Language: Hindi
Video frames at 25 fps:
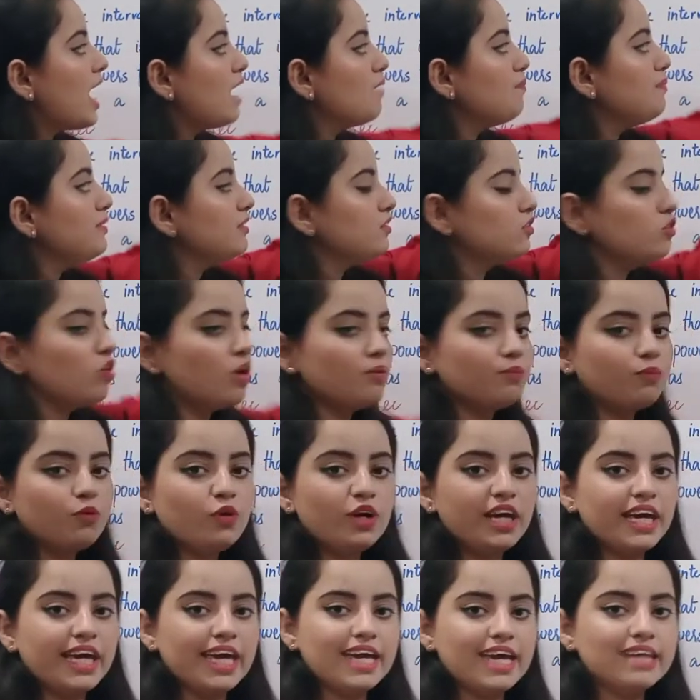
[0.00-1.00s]
आप इस नॉब
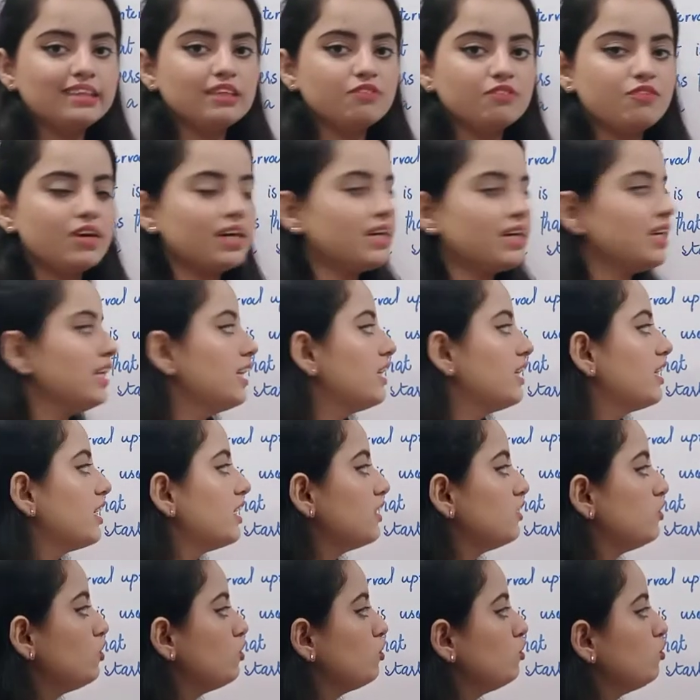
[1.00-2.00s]
को एक दफ़ा क्लिक
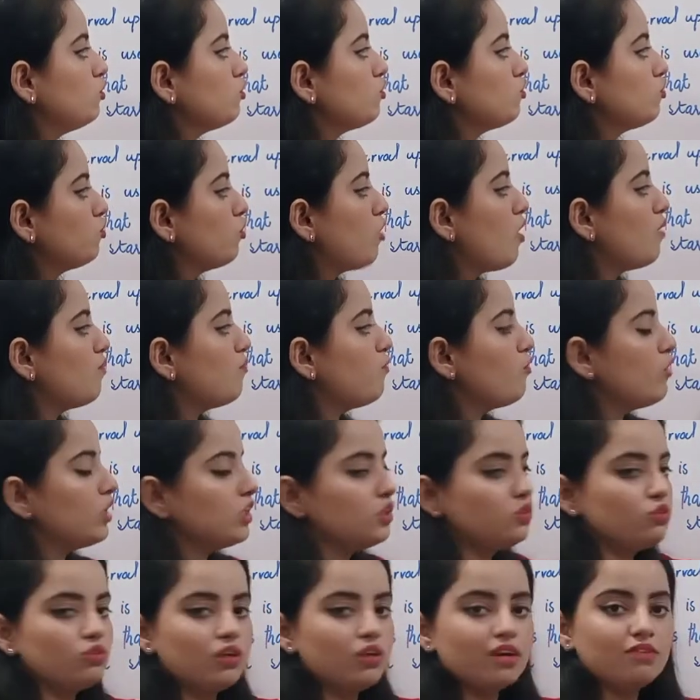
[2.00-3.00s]
करते हो तो स्टॉप
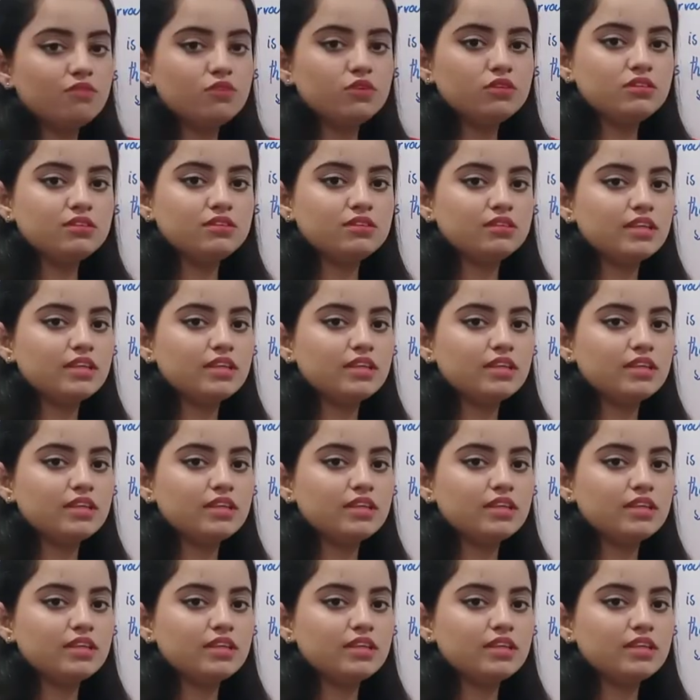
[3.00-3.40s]
वॉच जो है वो